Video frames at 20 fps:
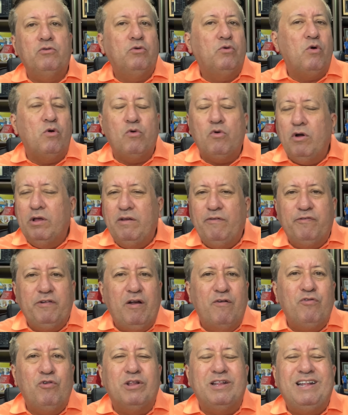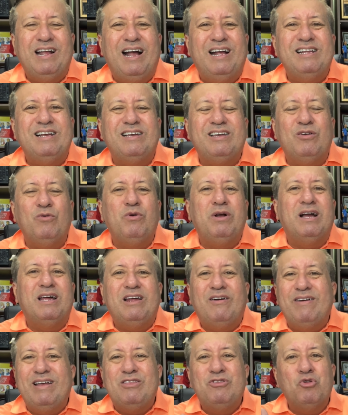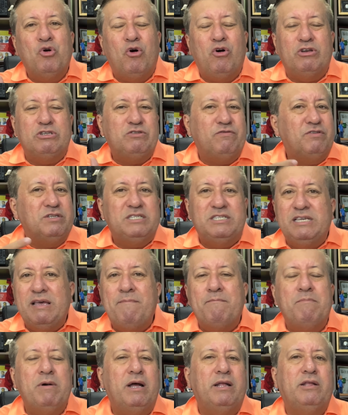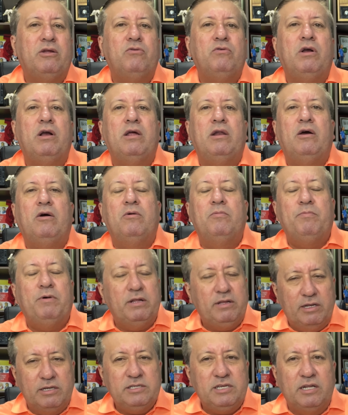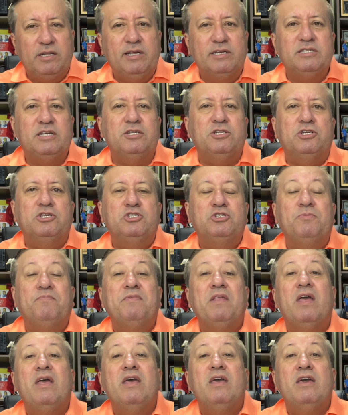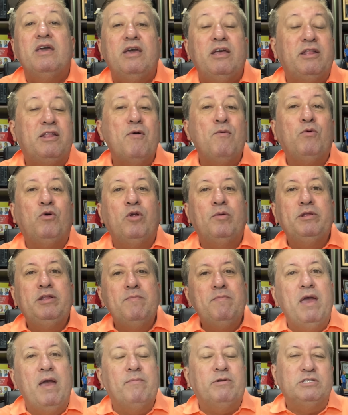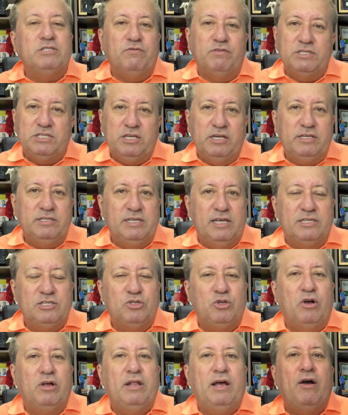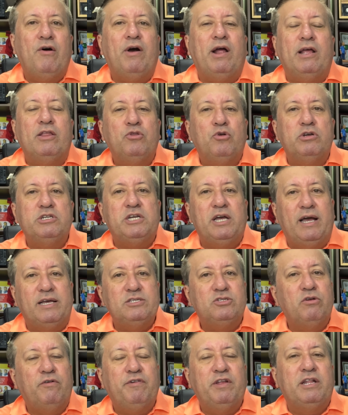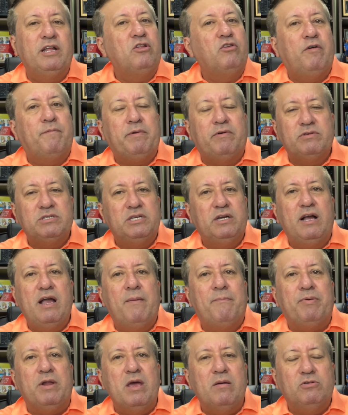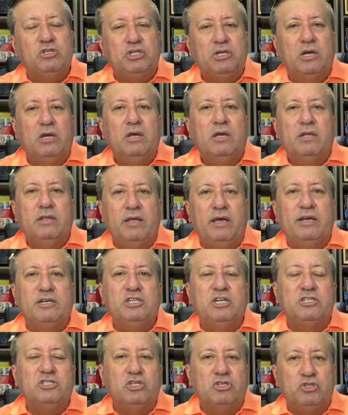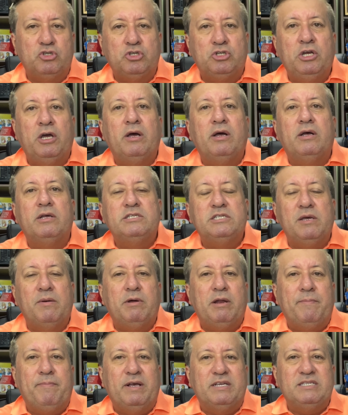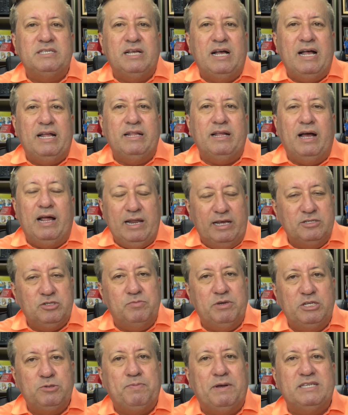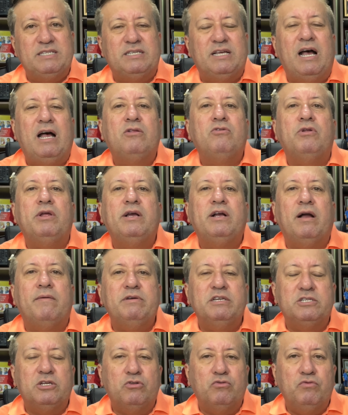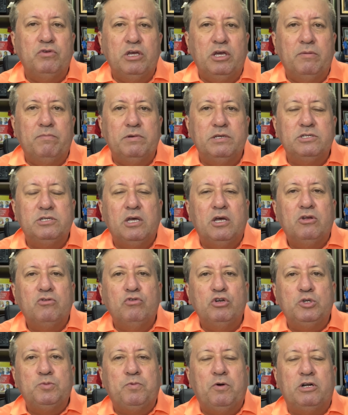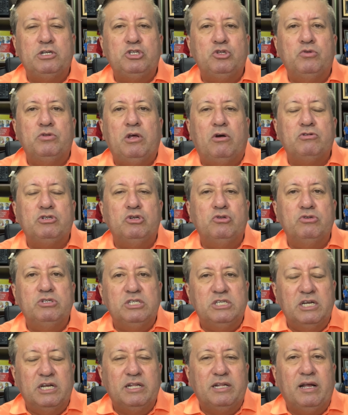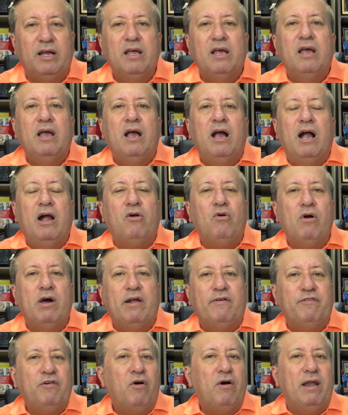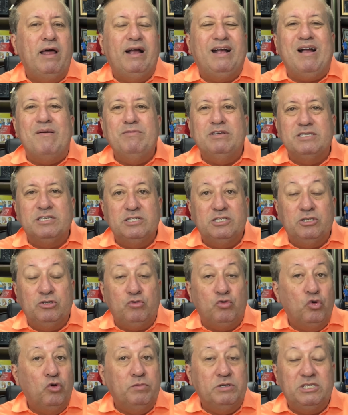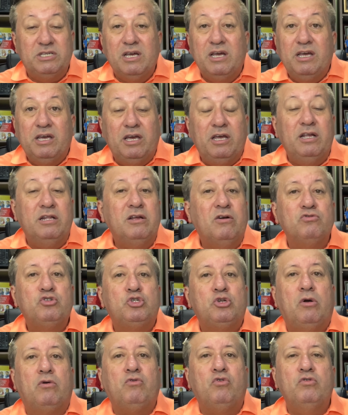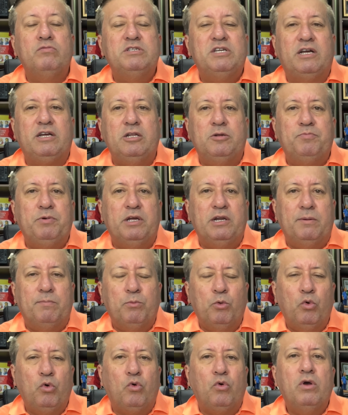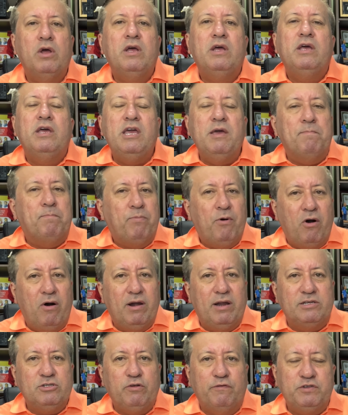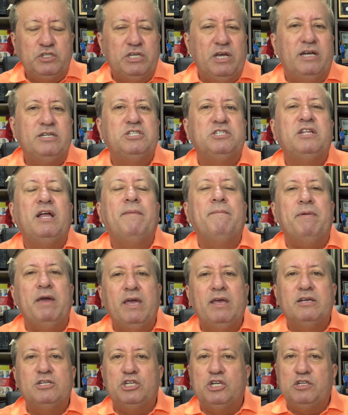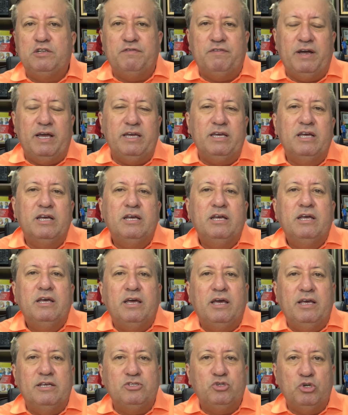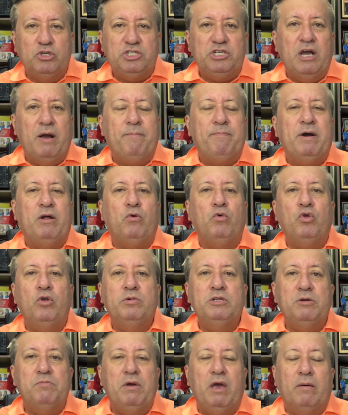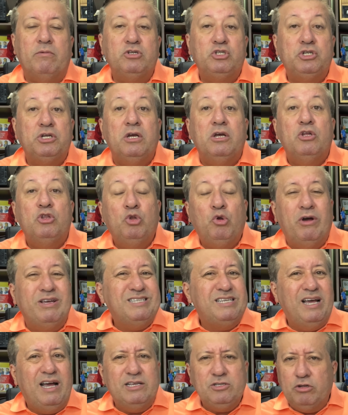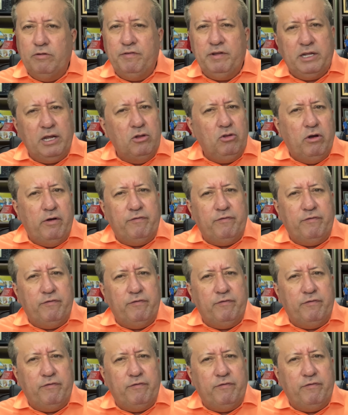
ou não concorda, fica à vontade aqui, o canal é nosso, você manda no canal, pode ter certeza disso. E tem um clube de membros, se você quiser se tornar, é R$ 2,99 para você ganhar prêmios. Né? A gente assistiu a semana passada, aliás, no mês passado, né? camisa do Ibis, do esporte do Náutico do Santa. Agora vão rolar camisas de clubes, e não só clubes aqui de Pernambuco, e bolas oficiais também a gente vai é, sortear para o clube de membros. R$ 2,99.